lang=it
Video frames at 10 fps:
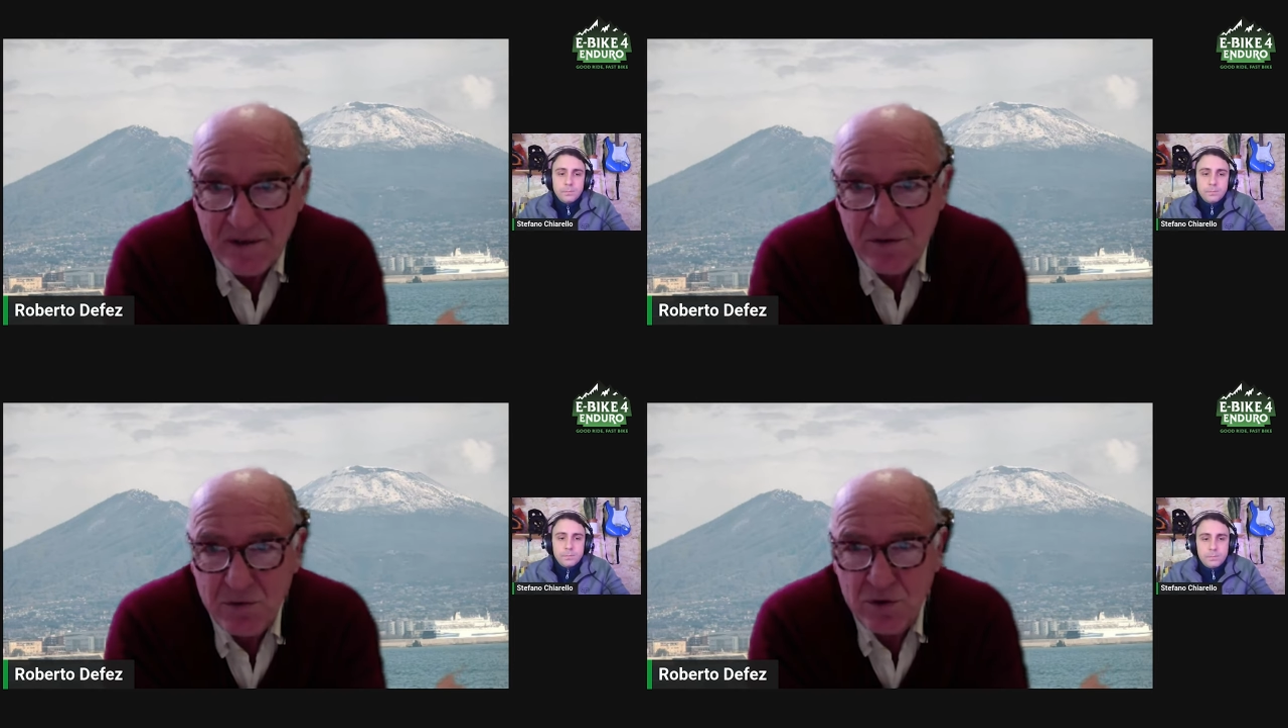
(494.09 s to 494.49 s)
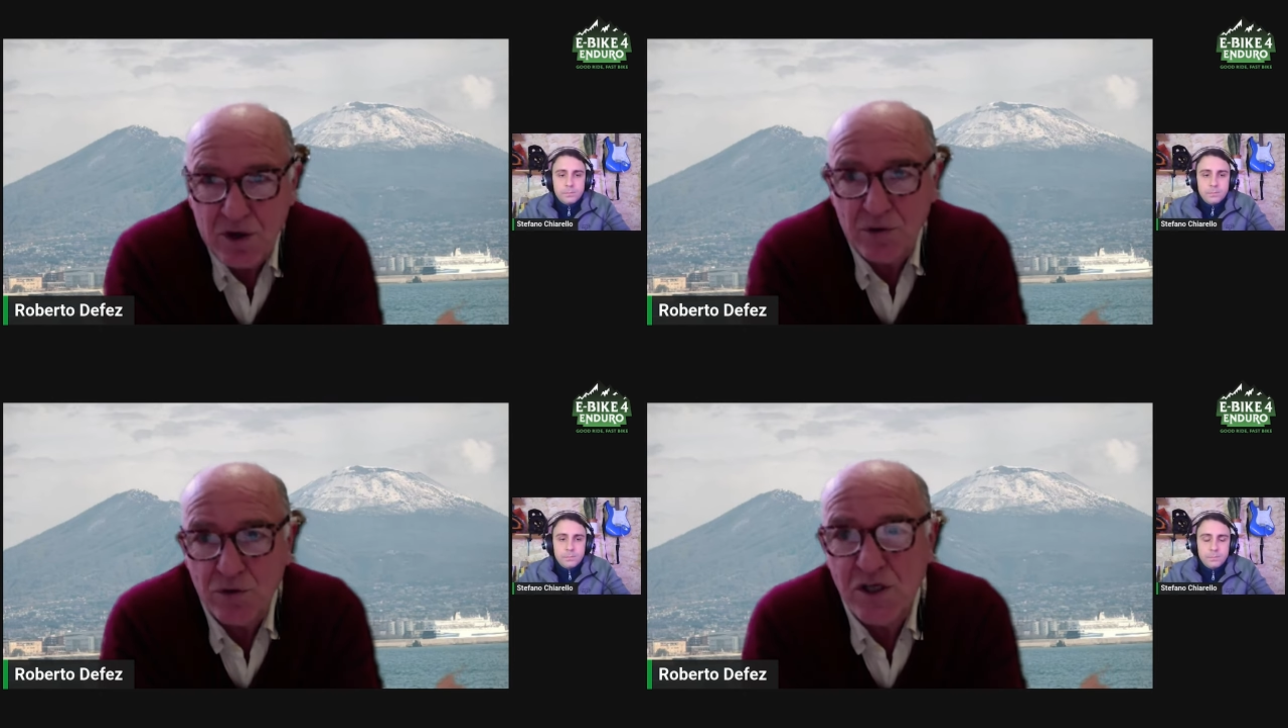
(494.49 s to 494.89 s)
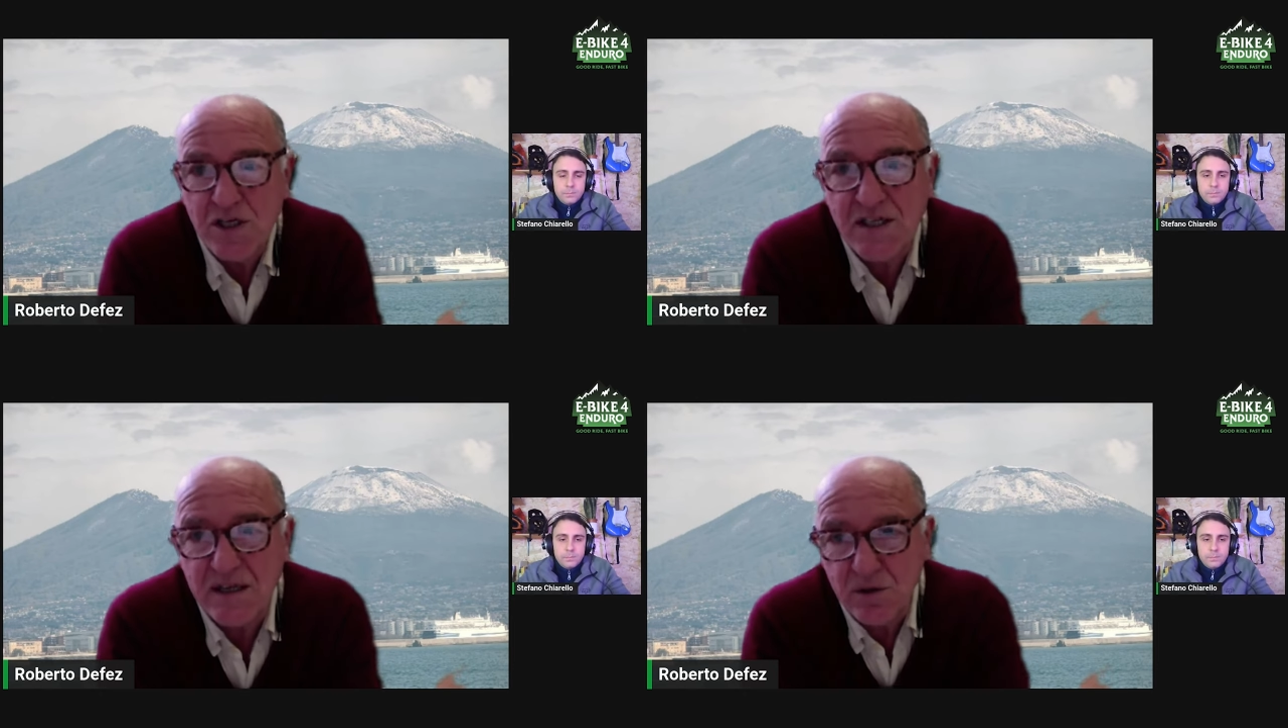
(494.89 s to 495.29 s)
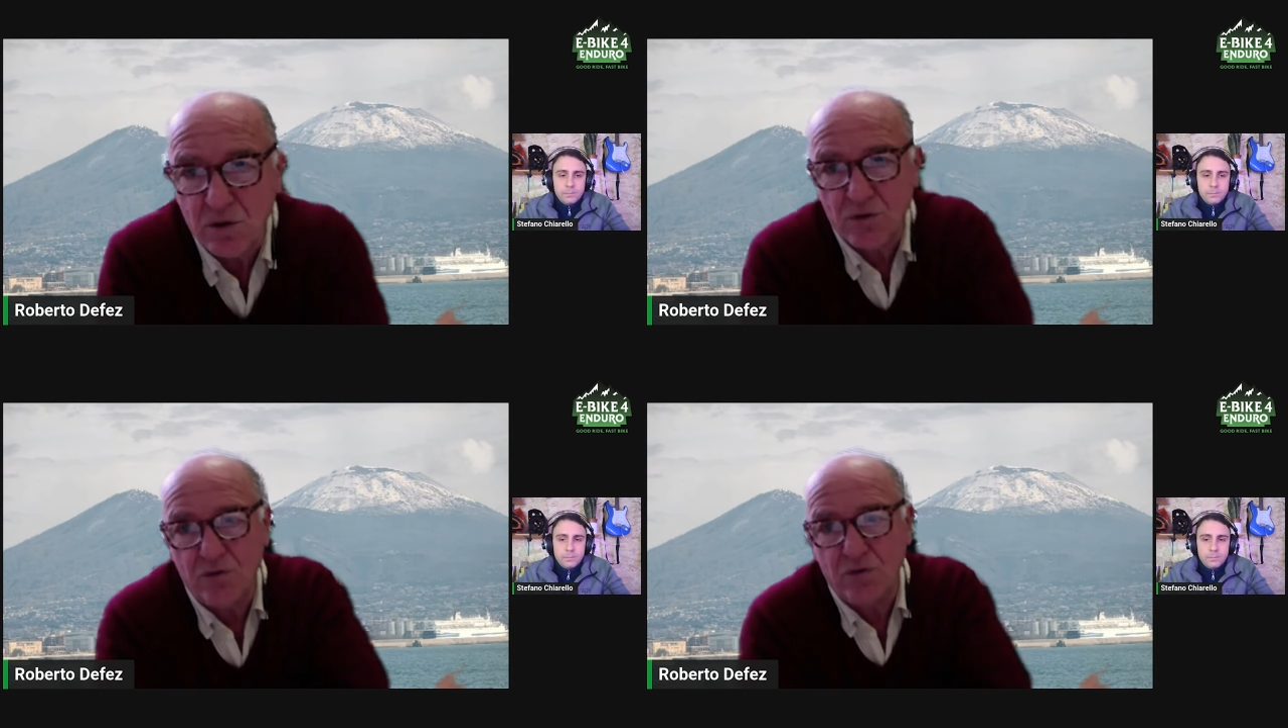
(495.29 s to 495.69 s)
sono credo
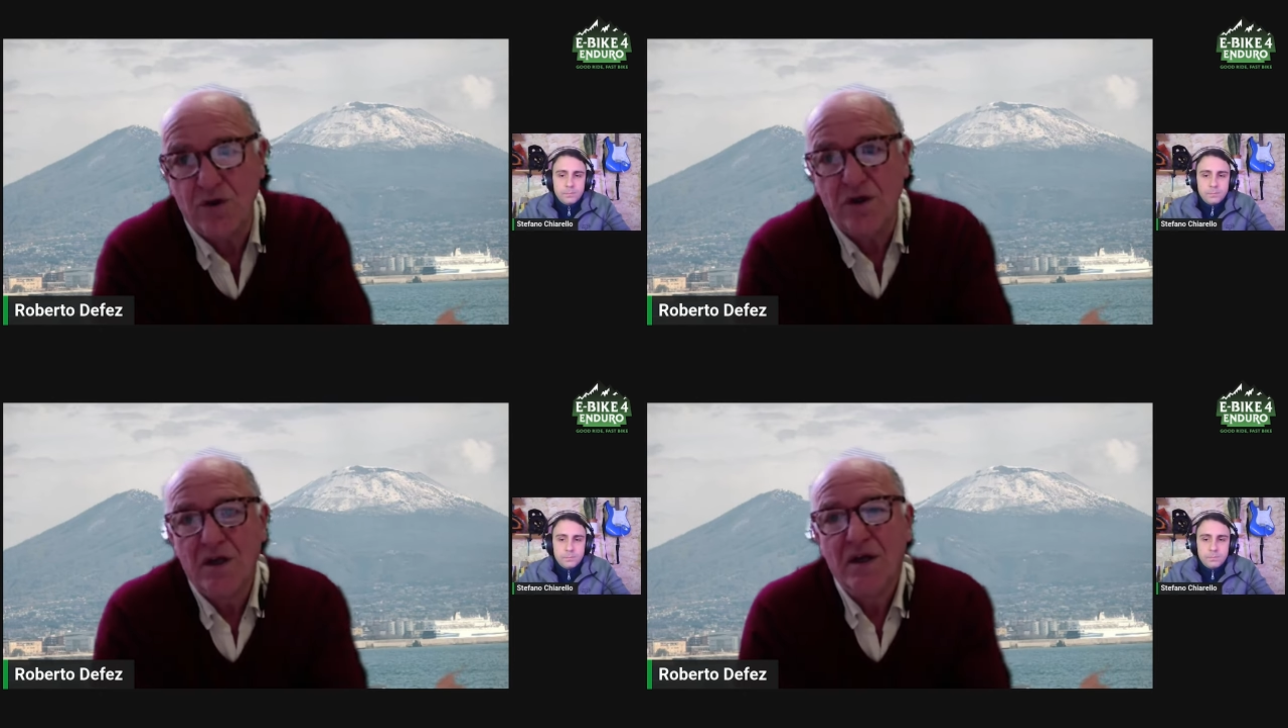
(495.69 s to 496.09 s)
68 i